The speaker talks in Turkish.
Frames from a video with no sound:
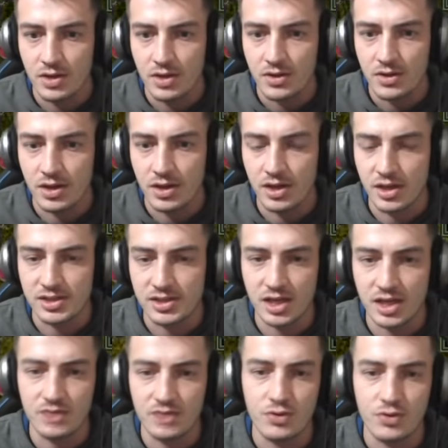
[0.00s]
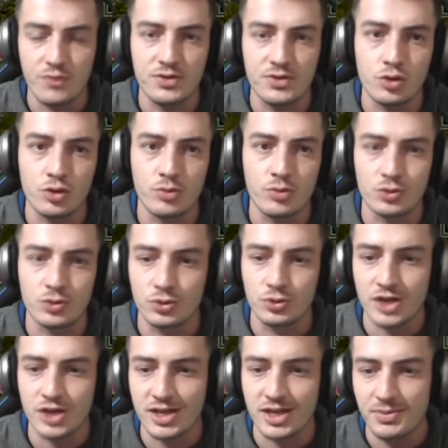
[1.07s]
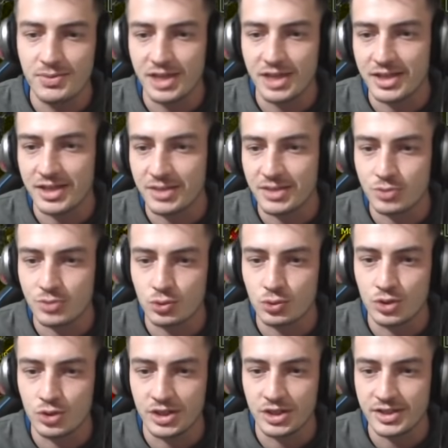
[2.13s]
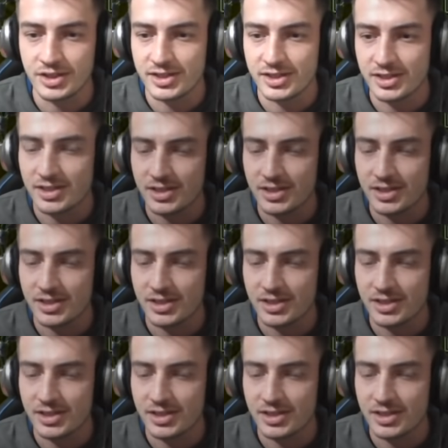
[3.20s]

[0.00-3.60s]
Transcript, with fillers: e, Certificate of Victory'miz olacak. Bir tane kırmızı kutucuk kalırız.